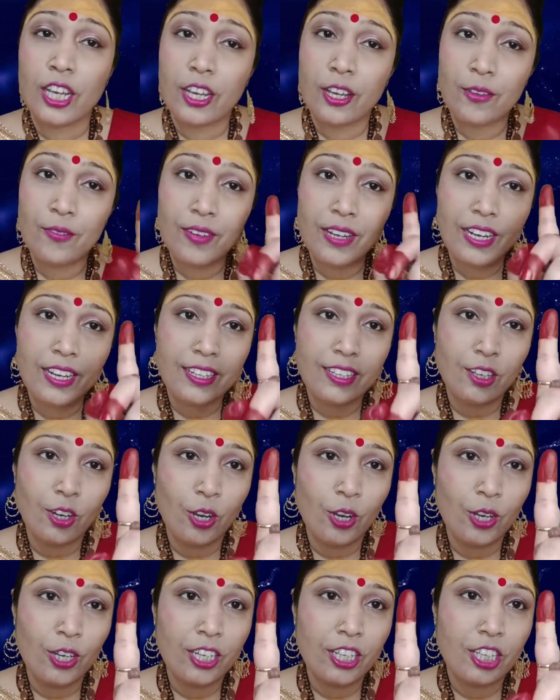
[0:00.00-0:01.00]
केवल
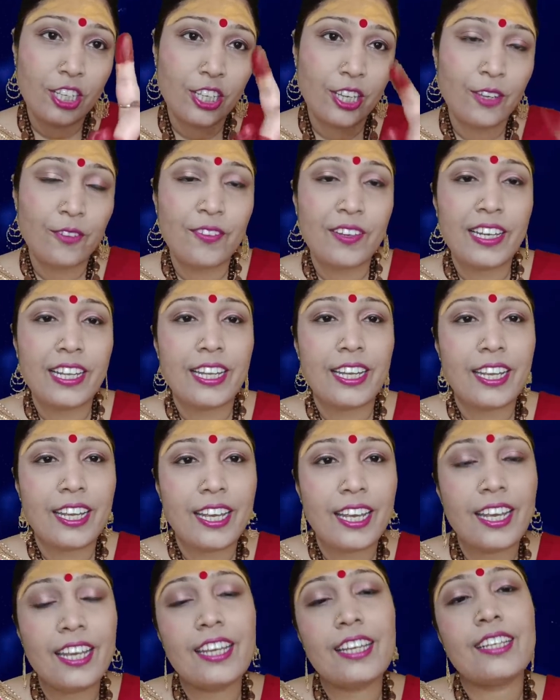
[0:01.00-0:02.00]
और केवल
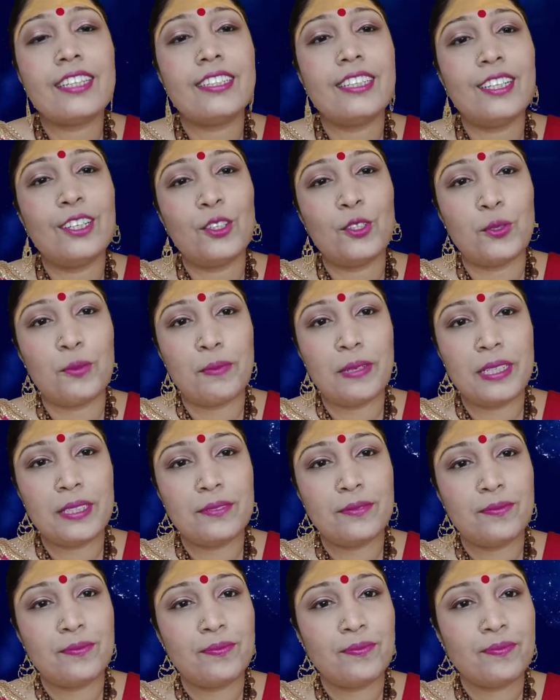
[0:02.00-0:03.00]
एक दिनों
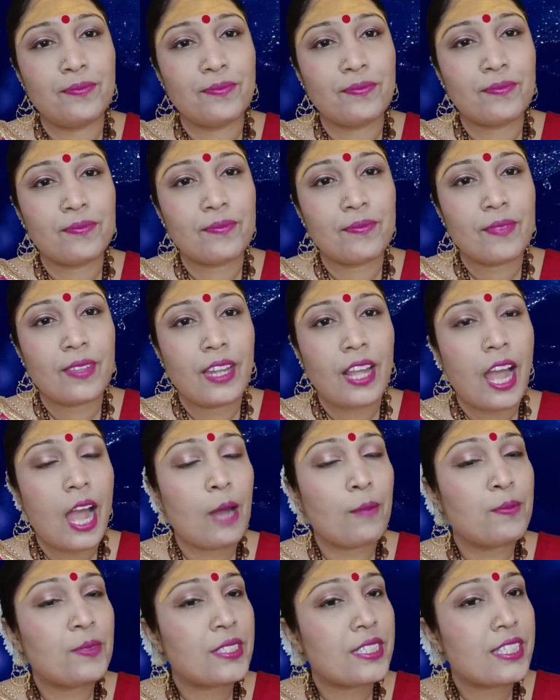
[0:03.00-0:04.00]
में
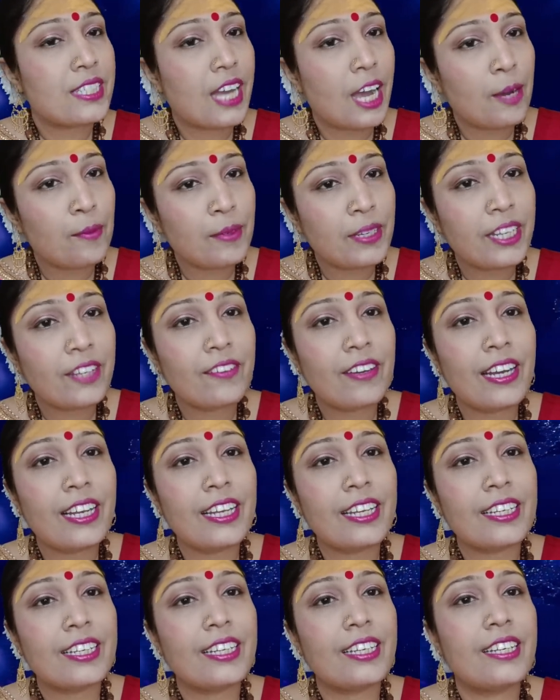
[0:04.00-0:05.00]
आप सामने
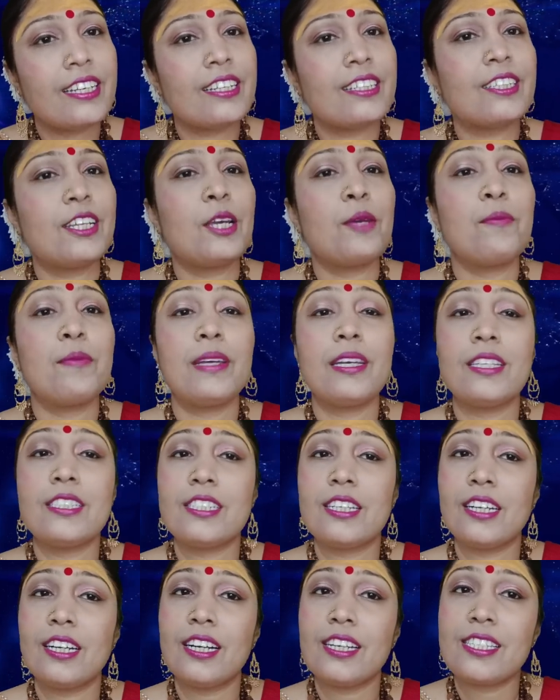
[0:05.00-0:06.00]
वाले के हृदय में
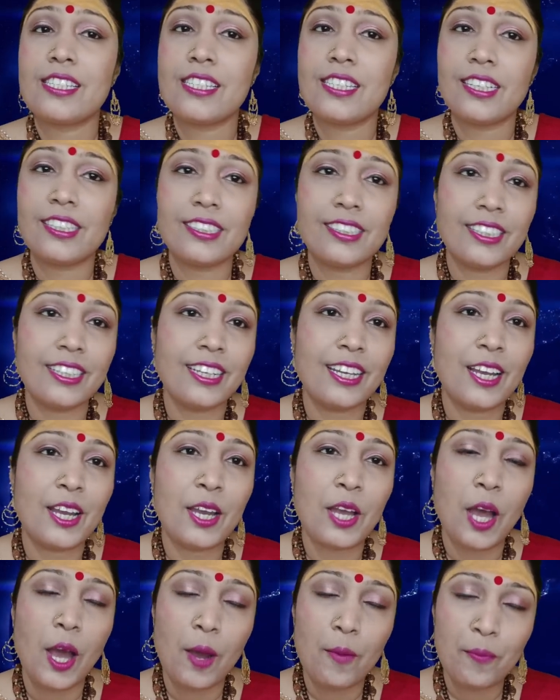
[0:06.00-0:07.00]
जगा सकते
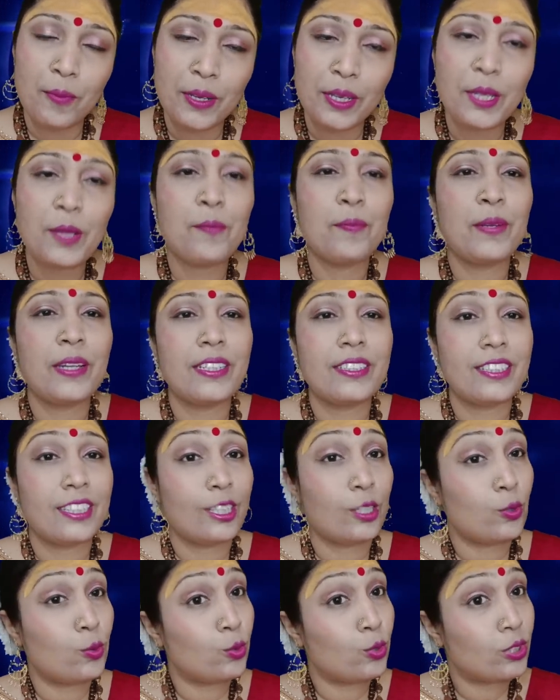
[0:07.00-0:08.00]
हैं अपने
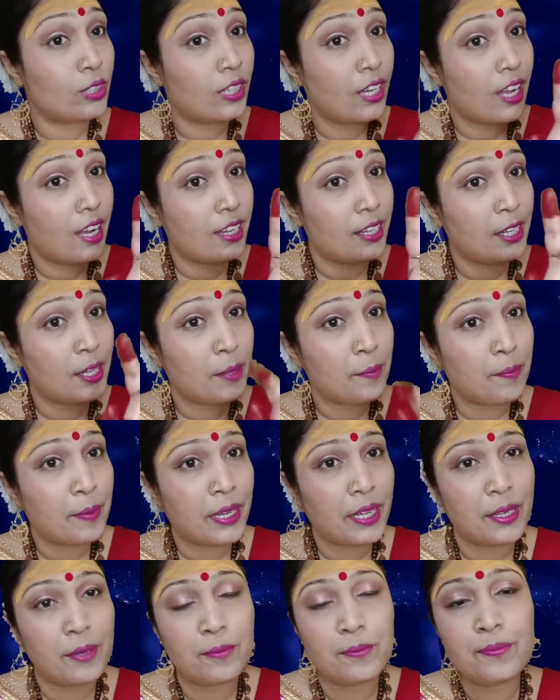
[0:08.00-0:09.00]
प्रति उतना ही
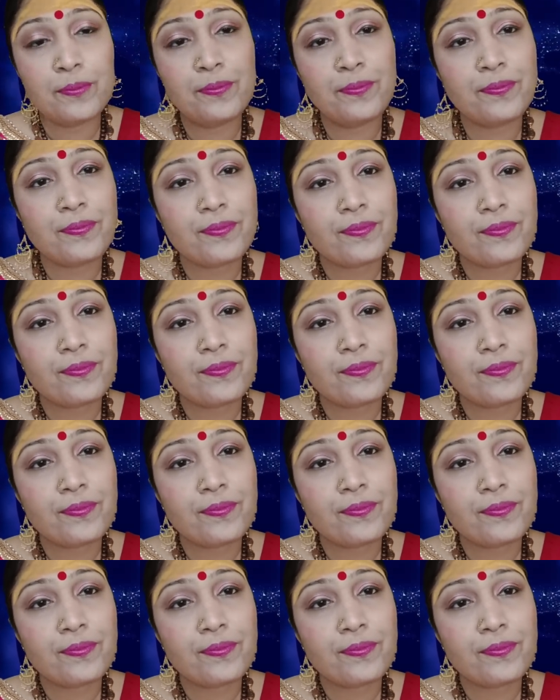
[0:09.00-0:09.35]
प्रेम